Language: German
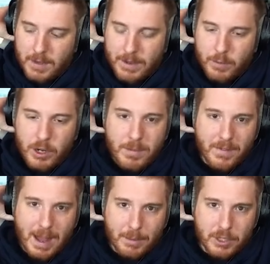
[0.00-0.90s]
wenn du
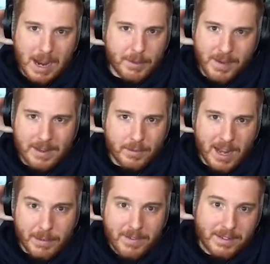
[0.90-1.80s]
immer Werbung schreibst, weißt du
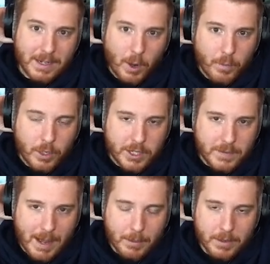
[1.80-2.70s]
gar nicht mehr, was genau wirklich
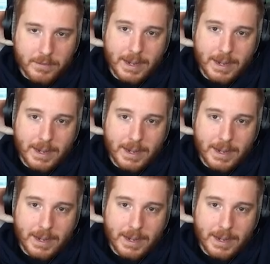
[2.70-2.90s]
die Werbung ist,